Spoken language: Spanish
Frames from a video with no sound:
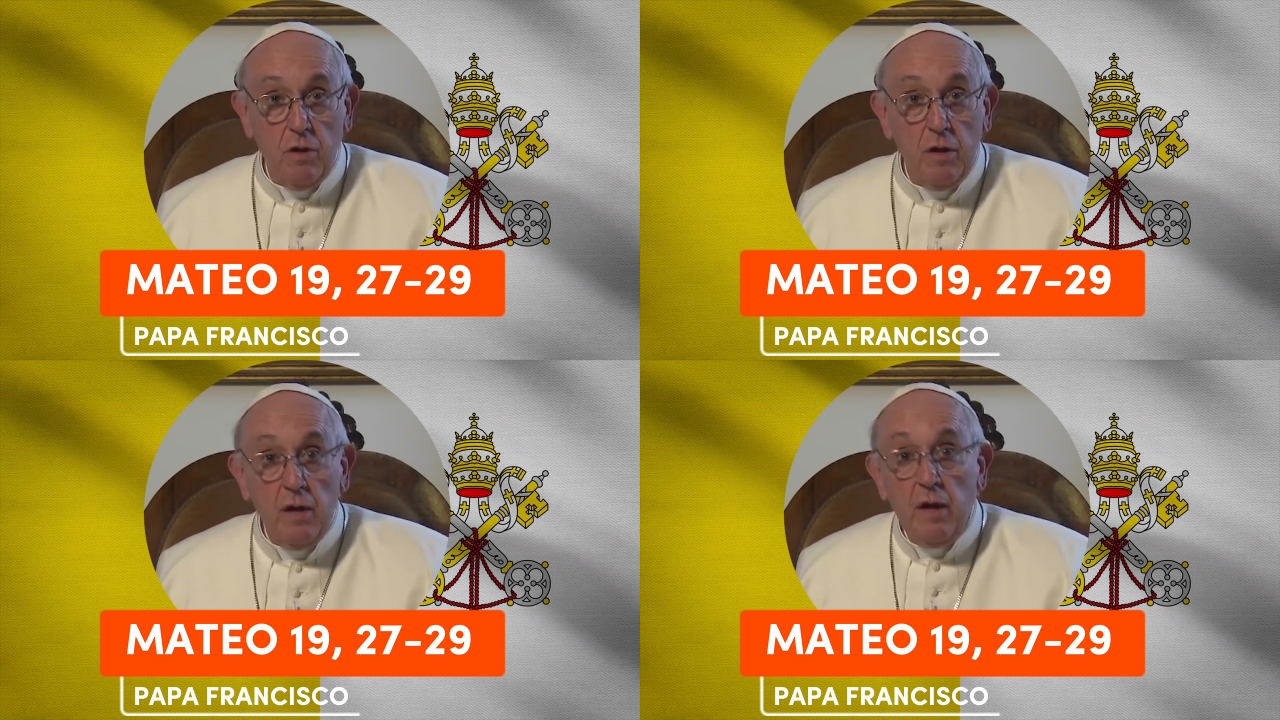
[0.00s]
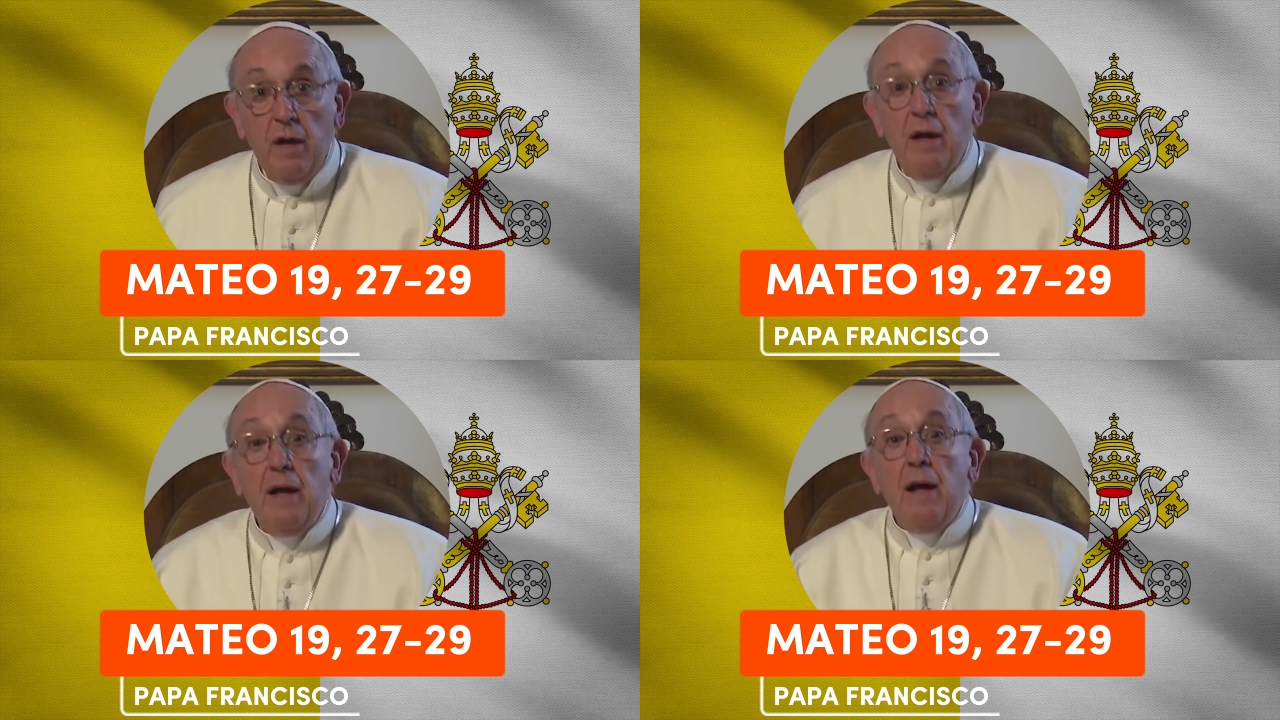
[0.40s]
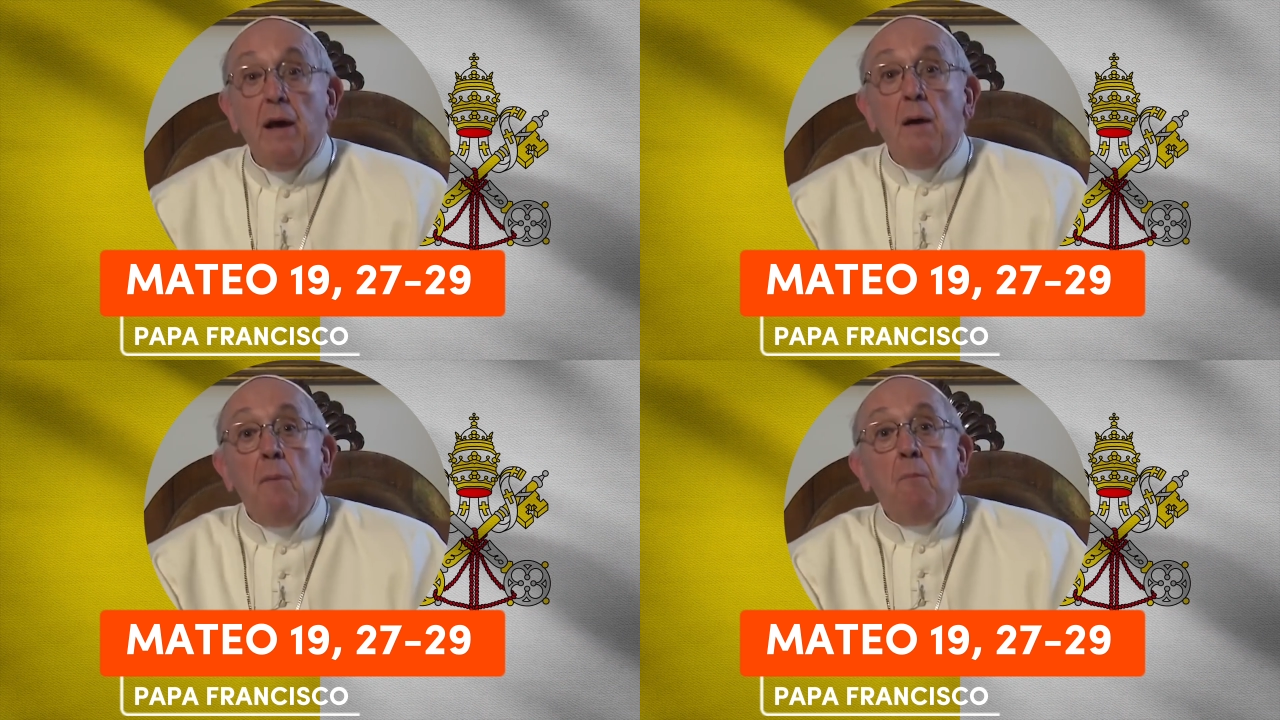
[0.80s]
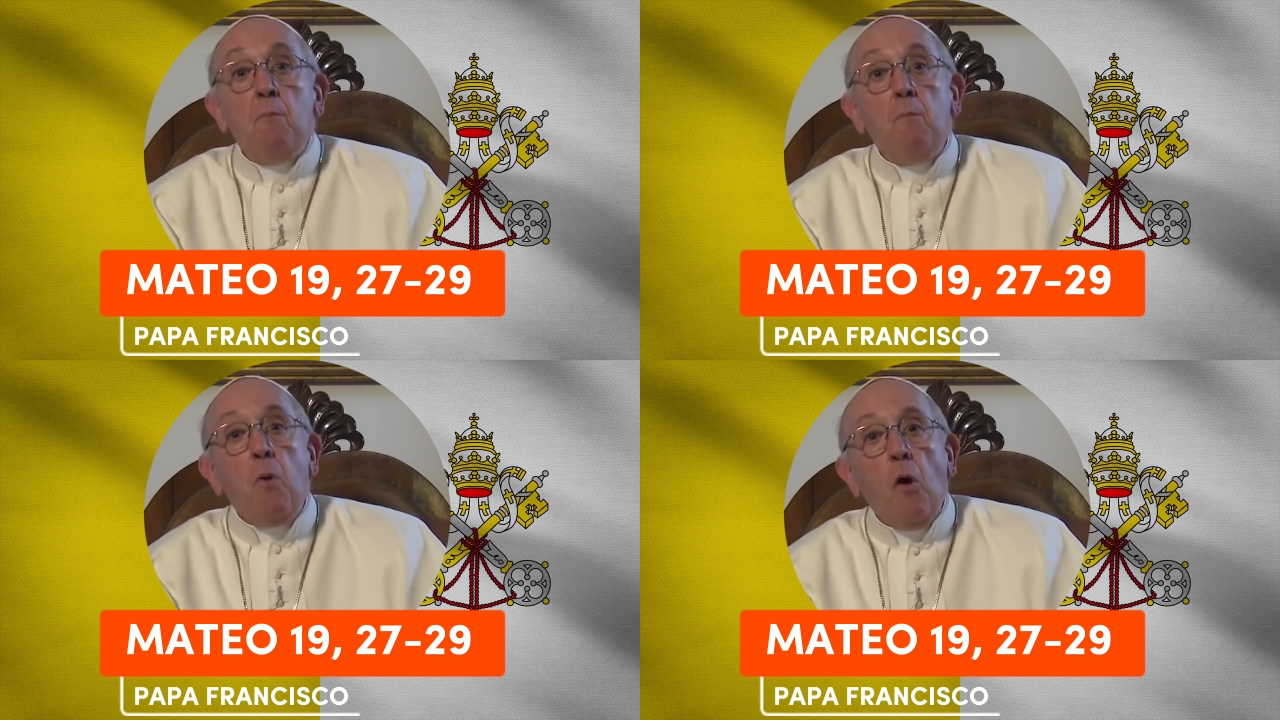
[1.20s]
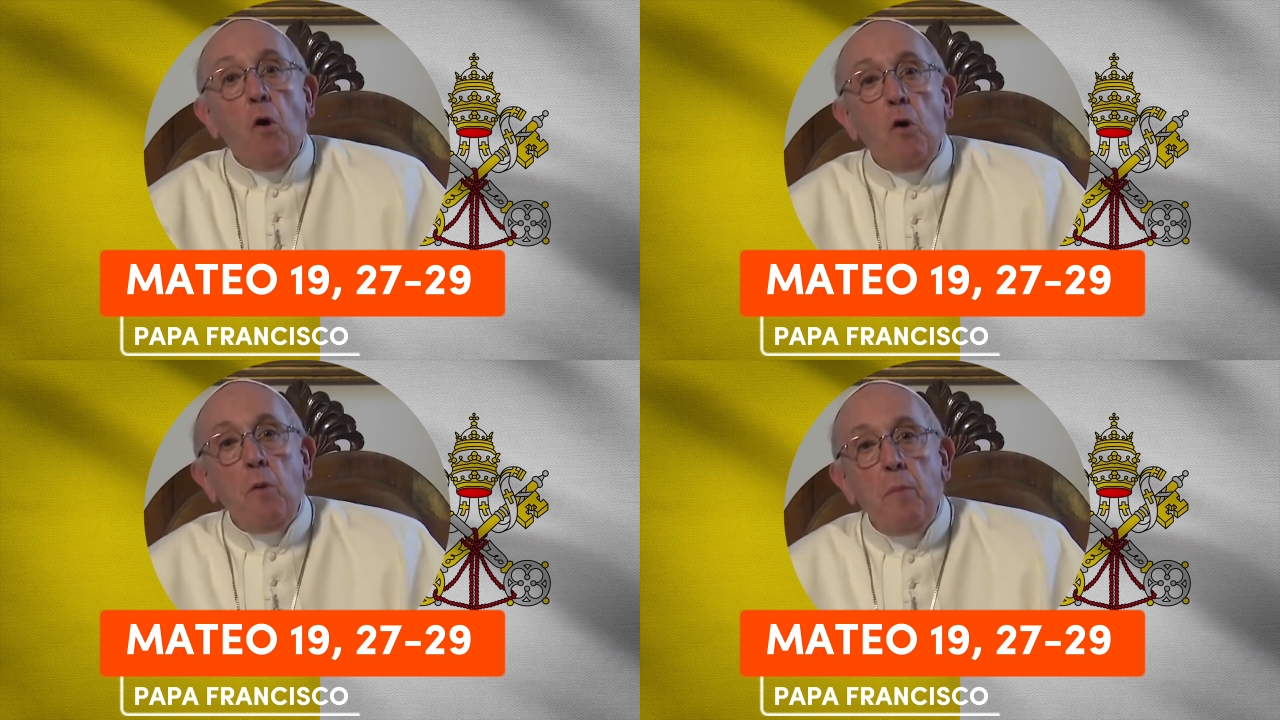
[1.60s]
Bendigo al Señor en todo
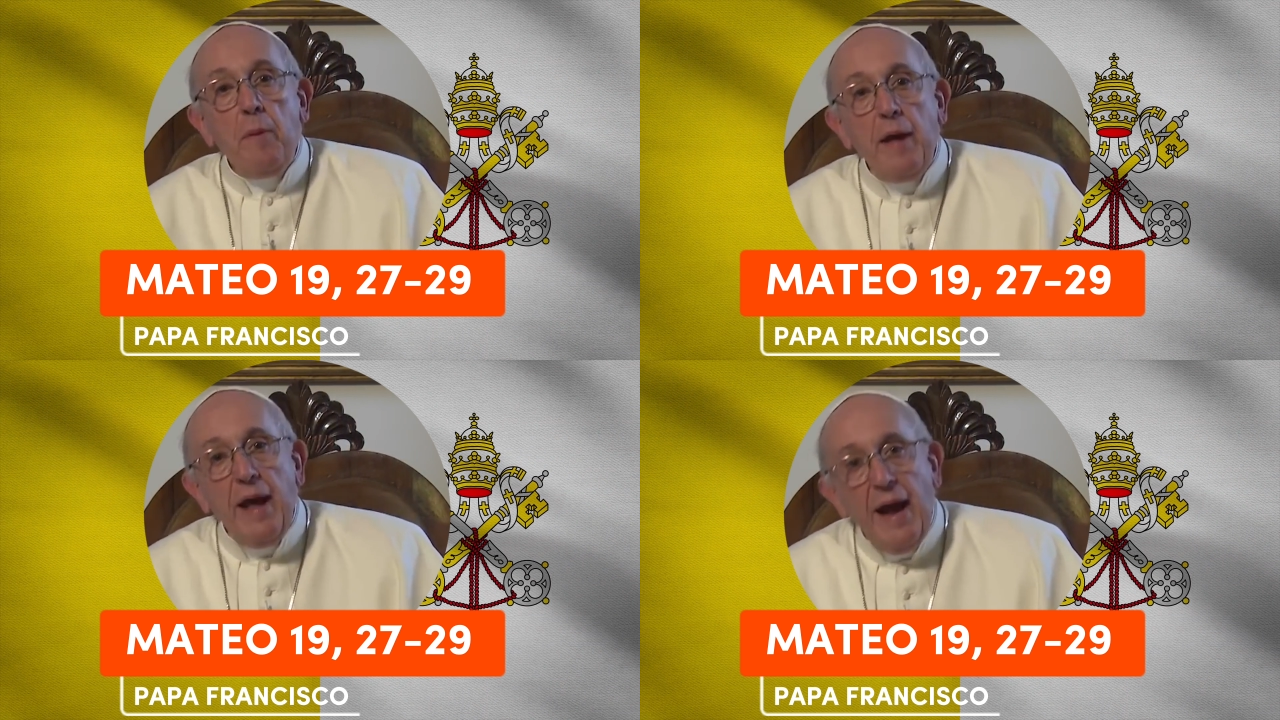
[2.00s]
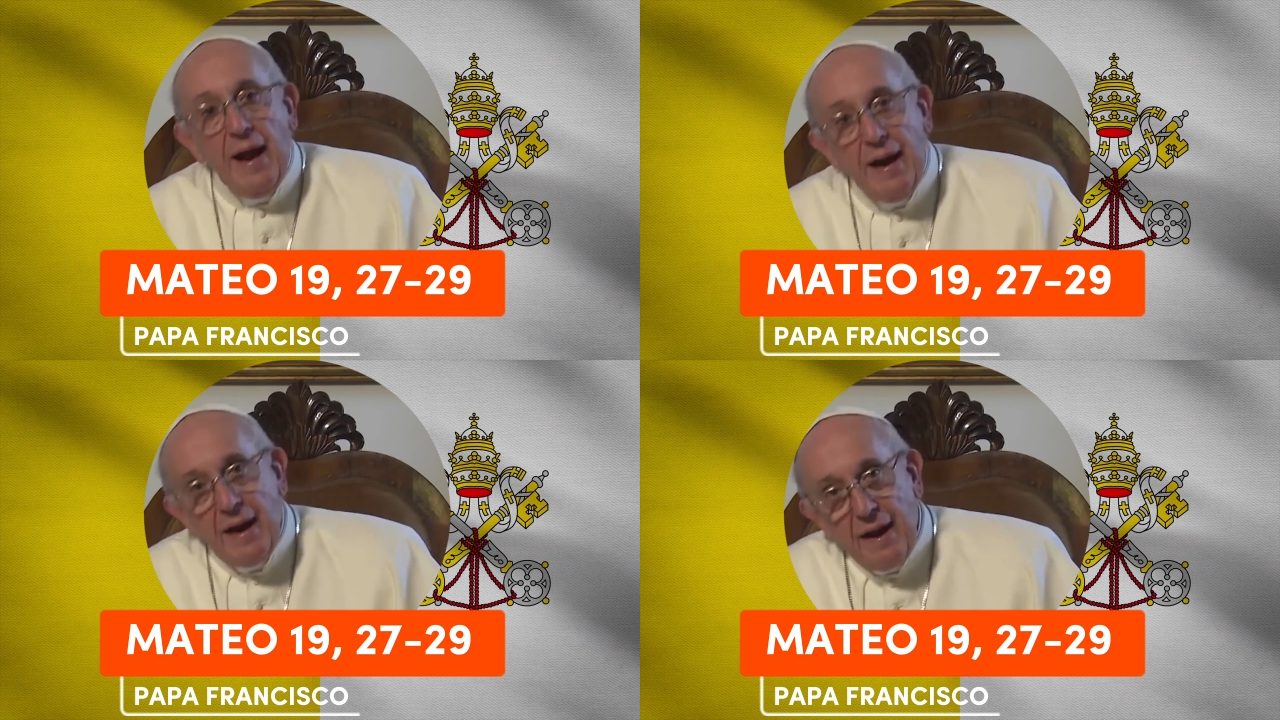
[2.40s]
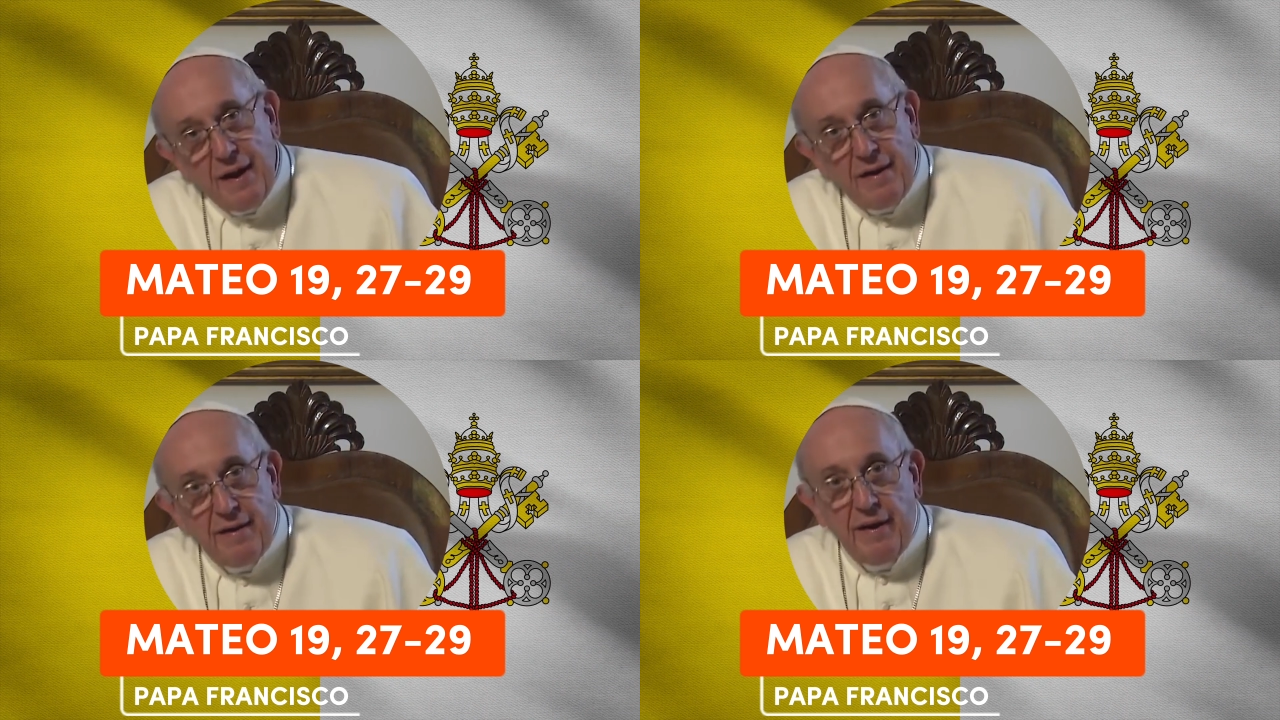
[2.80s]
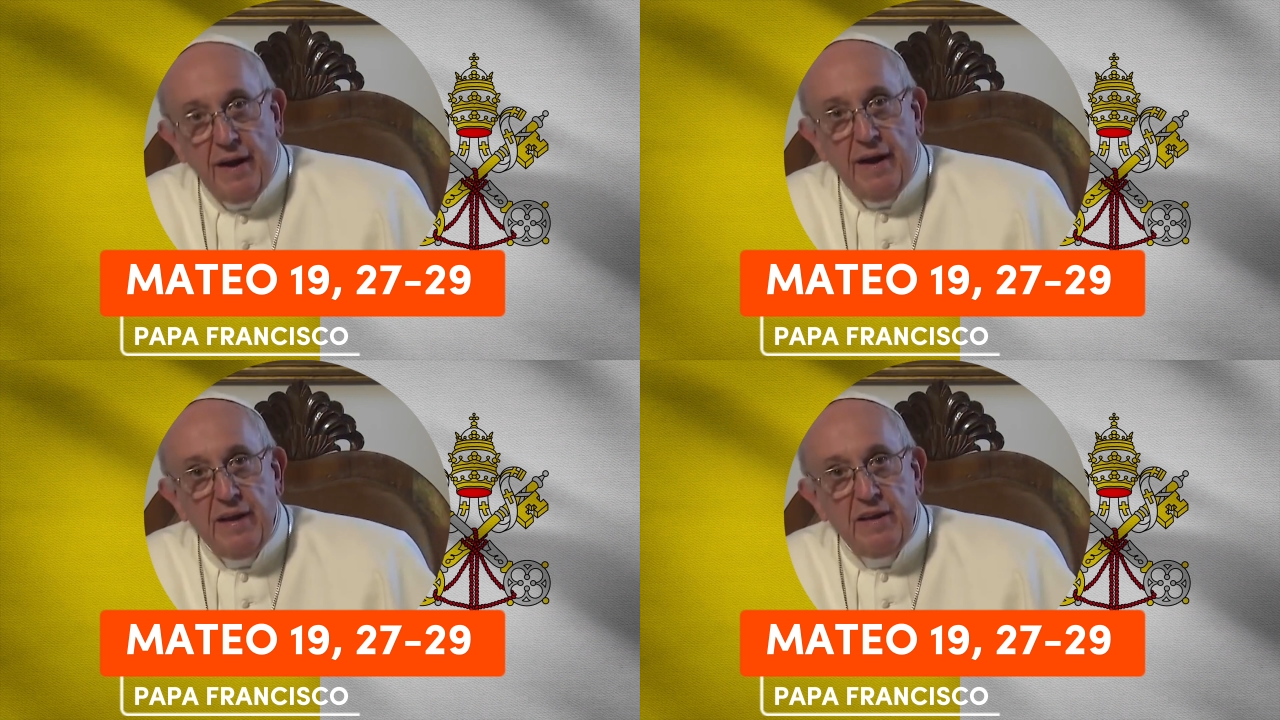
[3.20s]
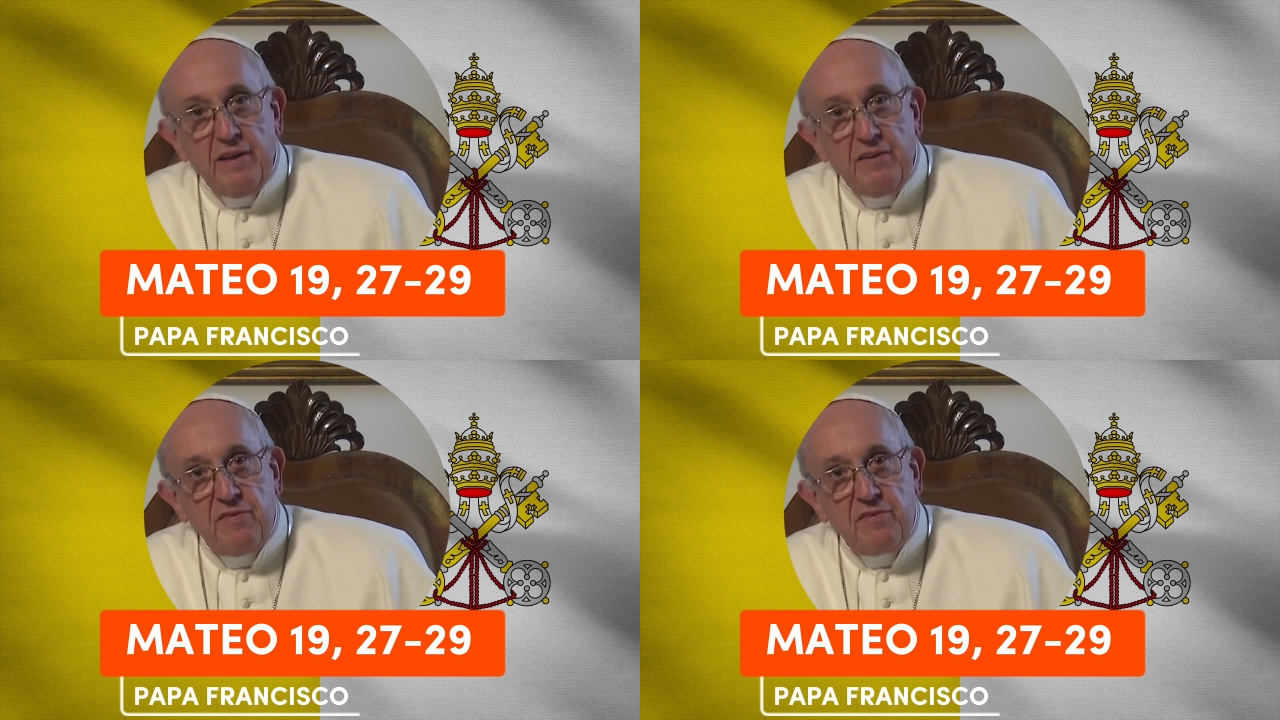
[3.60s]
momento. Salmo
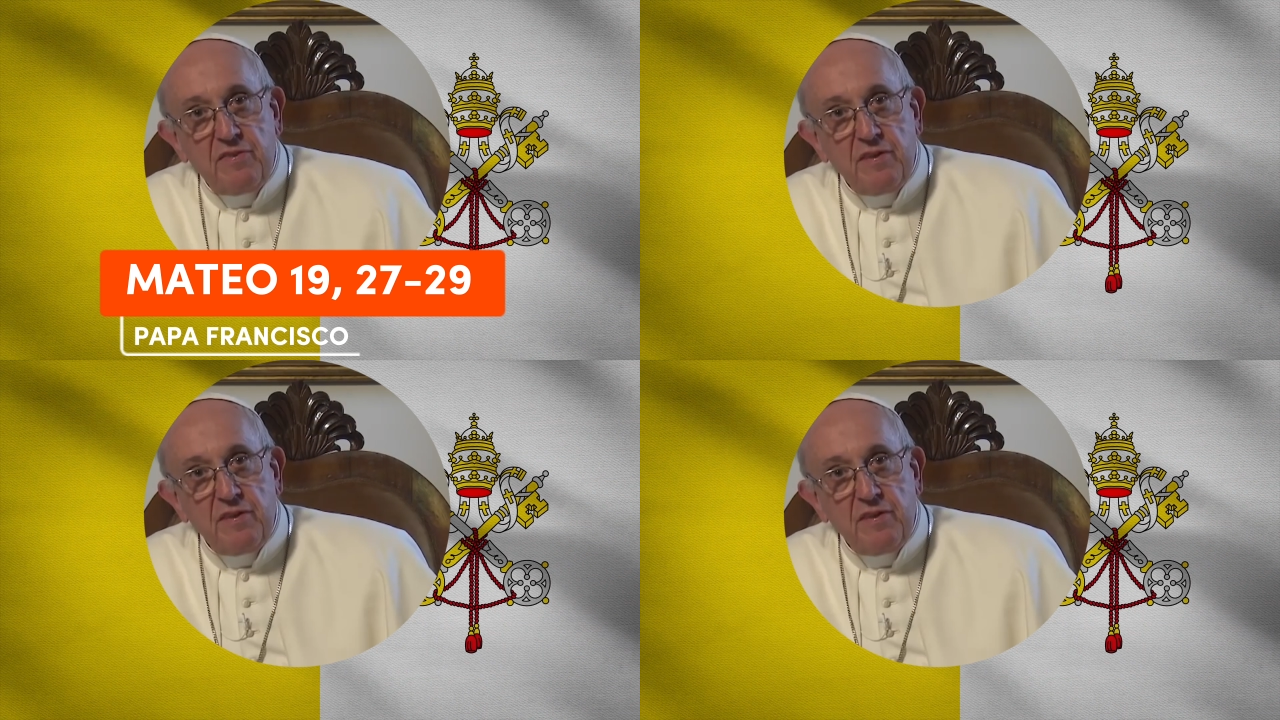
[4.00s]
33.